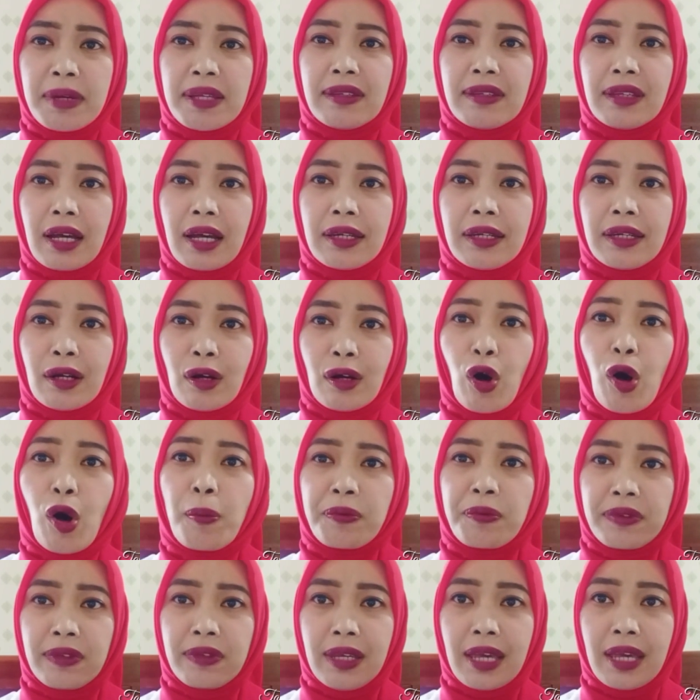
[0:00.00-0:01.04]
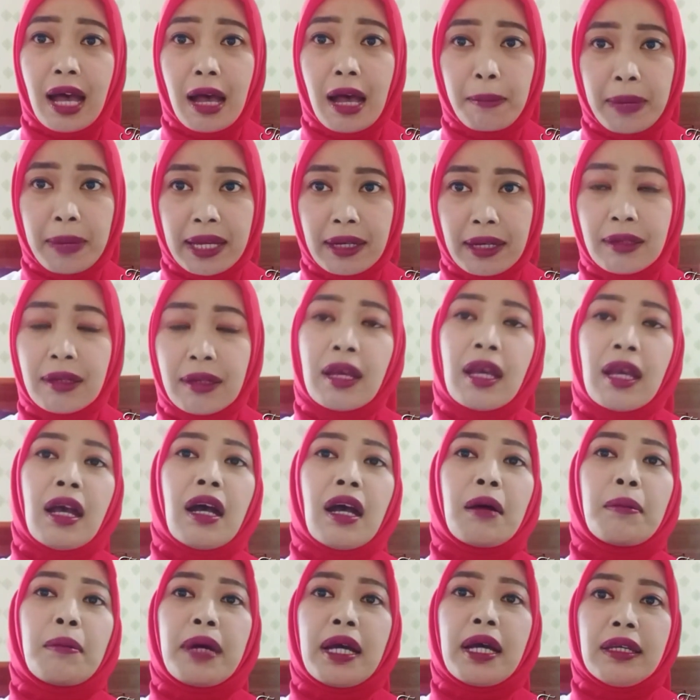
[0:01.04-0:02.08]
masih ada opsi aman
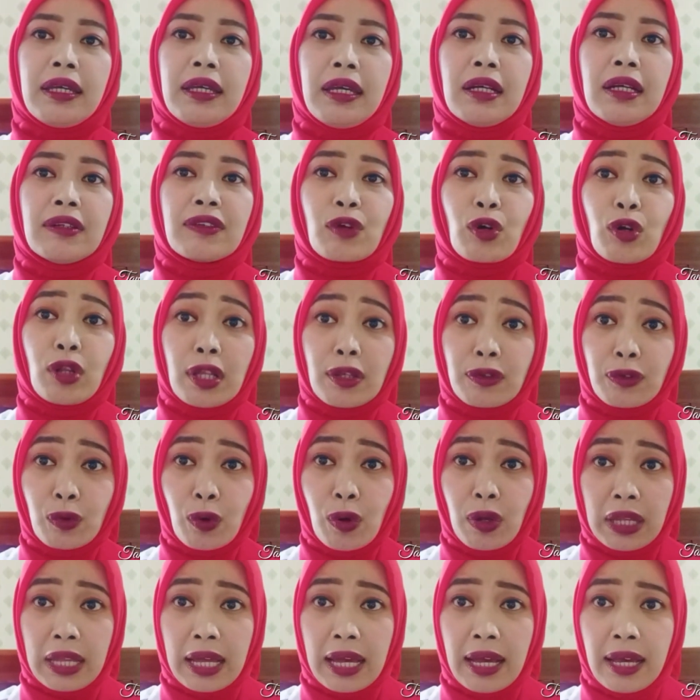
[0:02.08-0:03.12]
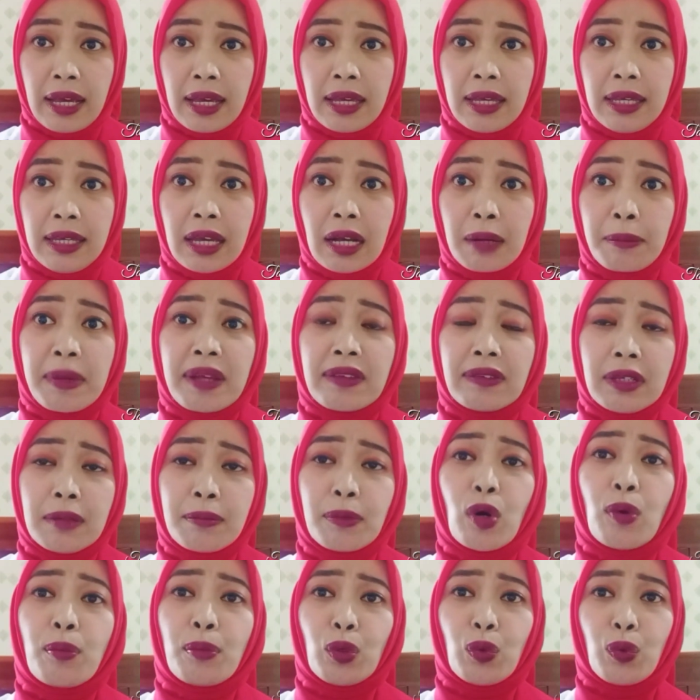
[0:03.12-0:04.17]
bagi sekolah-sekolah yang masih
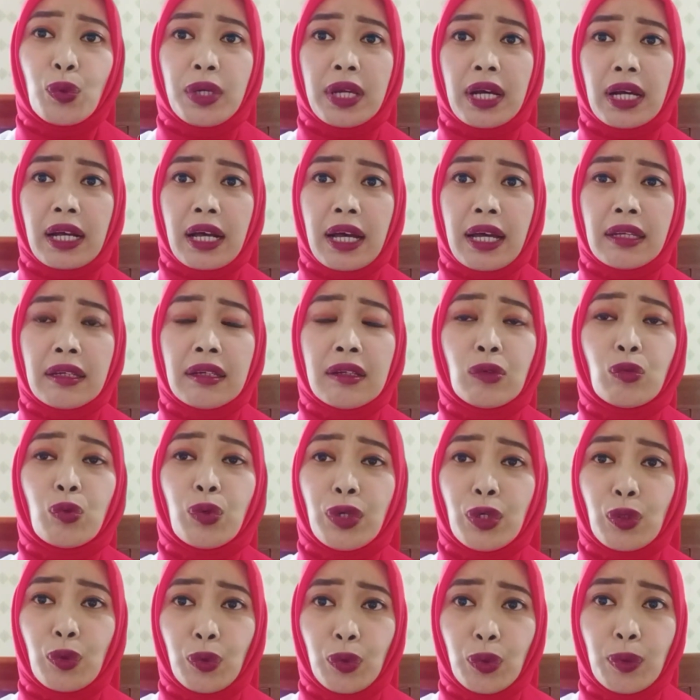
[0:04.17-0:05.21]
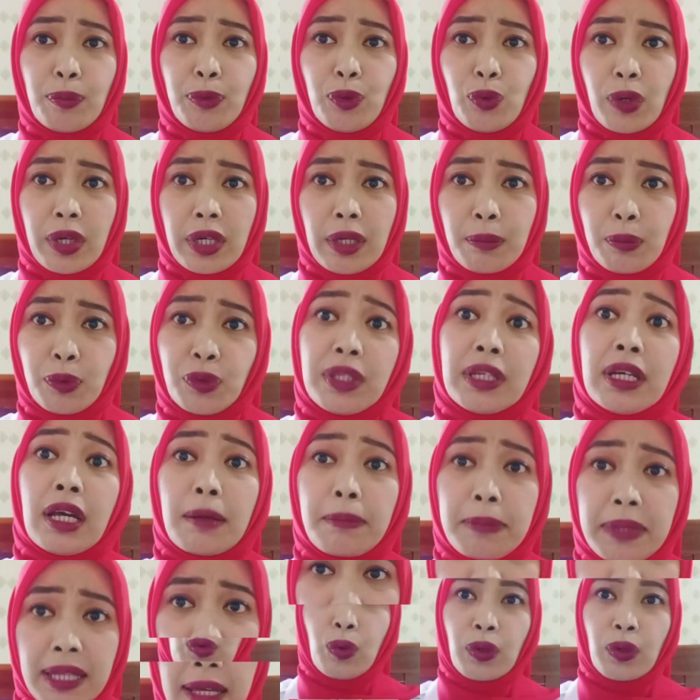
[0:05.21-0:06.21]
mau menggunakan kurikulum 2013.